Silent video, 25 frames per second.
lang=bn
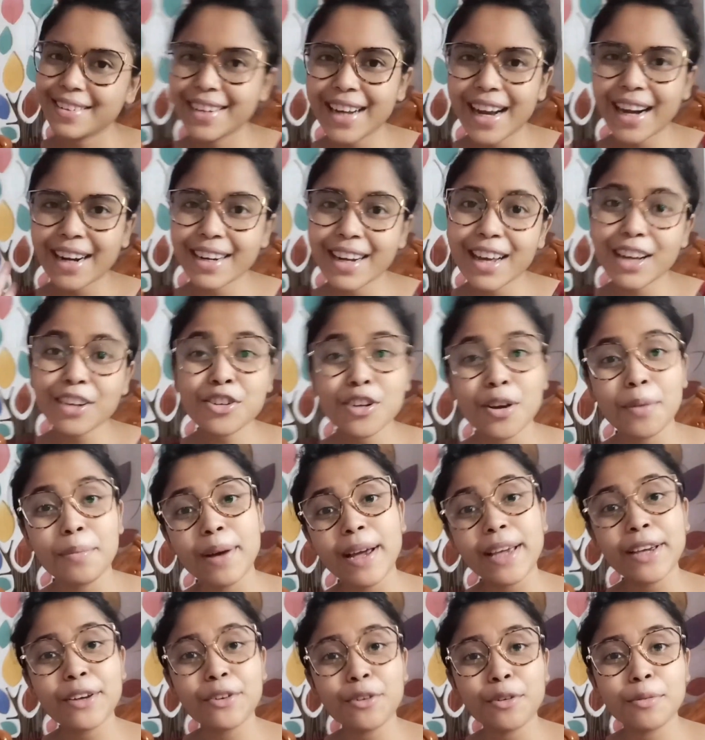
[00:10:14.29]
টাটা
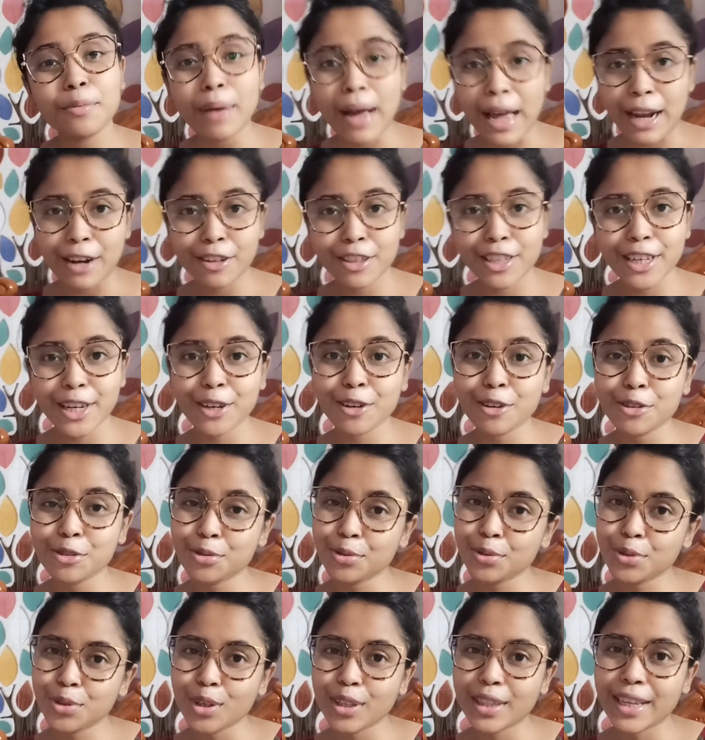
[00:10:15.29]
সবাই খুব ভালো থেকো
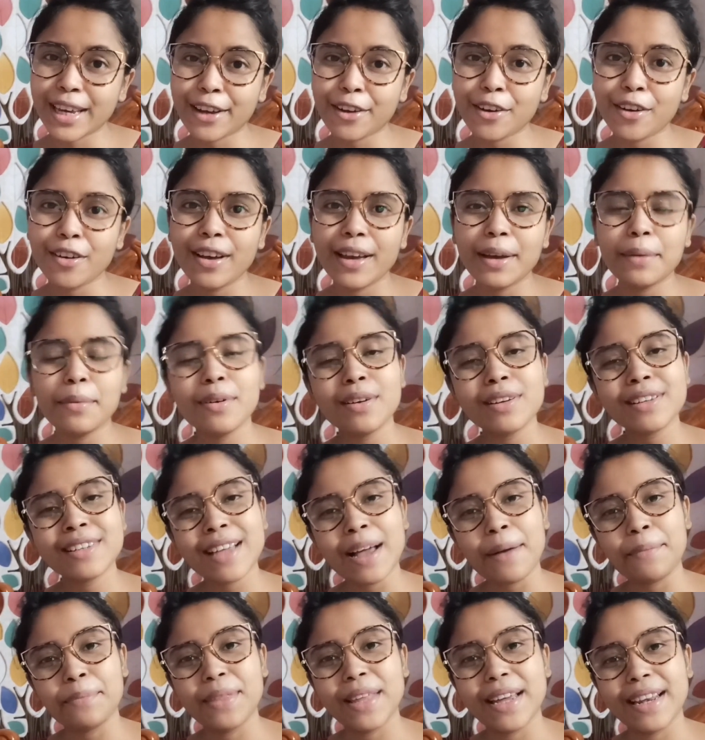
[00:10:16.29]
সুস্থ থেকো এবং
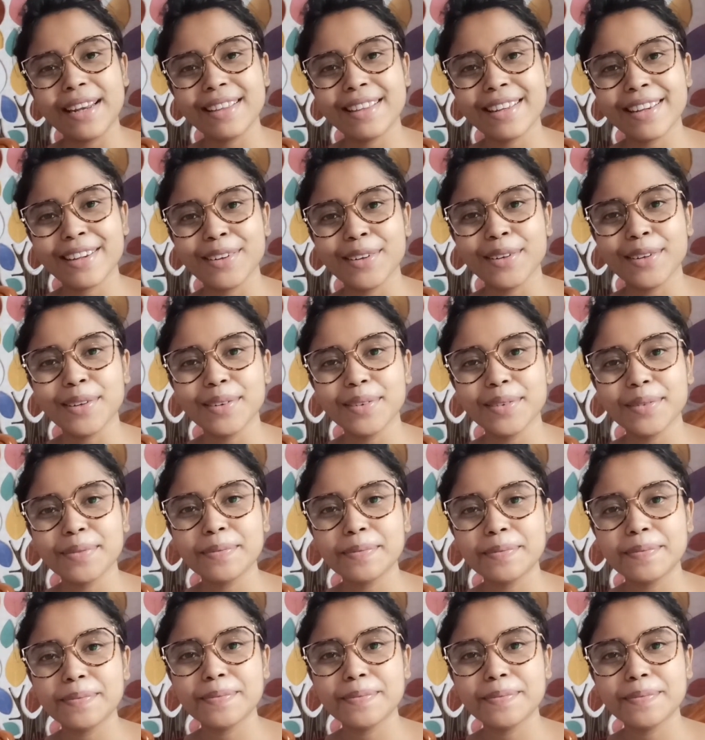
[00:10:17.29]
সাবধানে থেকো